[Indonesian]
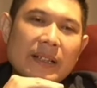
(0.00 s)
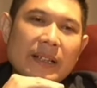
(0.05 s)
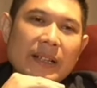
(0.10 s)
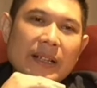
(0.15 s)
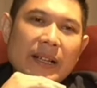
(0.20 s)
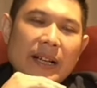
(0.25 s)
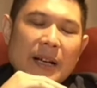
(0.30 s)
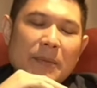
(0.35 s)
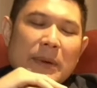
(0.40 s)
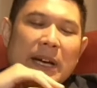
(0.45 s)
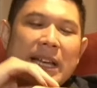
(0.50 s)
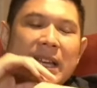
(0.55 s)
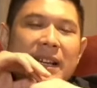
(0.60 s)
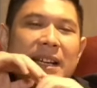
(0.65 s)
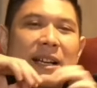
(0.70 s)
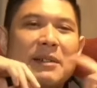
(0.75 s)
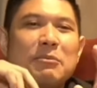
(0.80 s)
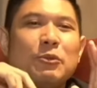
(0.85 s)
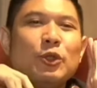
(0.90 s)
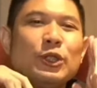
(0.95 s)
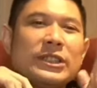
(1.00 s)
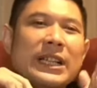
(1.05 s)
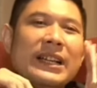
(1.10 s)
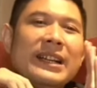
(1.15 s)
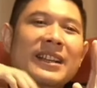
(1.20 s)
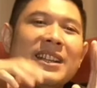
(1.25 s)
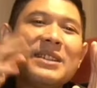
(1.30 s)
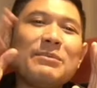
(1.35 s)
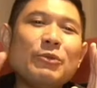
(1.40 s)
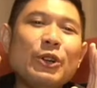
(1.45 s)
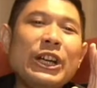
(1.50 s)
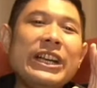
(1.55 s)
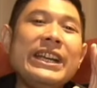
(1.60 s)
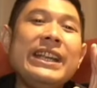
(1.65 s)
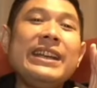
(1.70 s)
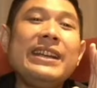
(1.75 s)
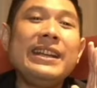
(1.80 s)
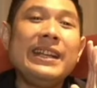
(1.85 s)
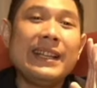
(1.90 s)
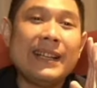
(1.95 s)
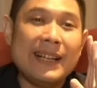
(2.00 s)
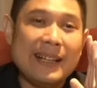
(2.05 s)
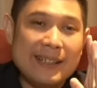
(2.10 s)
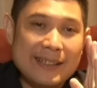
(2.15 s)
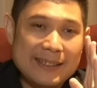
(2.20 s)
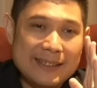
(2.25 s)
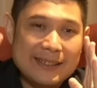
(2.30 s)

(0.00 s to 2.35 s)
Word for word: Kebayang nggak Musa ditemuin Hidir?